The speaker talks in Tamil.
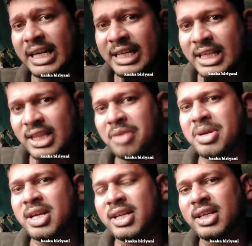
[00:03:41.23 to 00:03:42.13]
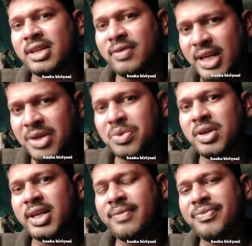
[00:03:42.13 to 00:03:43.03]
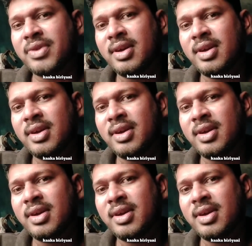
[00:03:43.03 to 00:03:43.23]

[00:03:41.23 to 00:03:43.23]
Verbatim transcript: நிறைய திறமையாளர்களுக்கு வழி கொடுங்க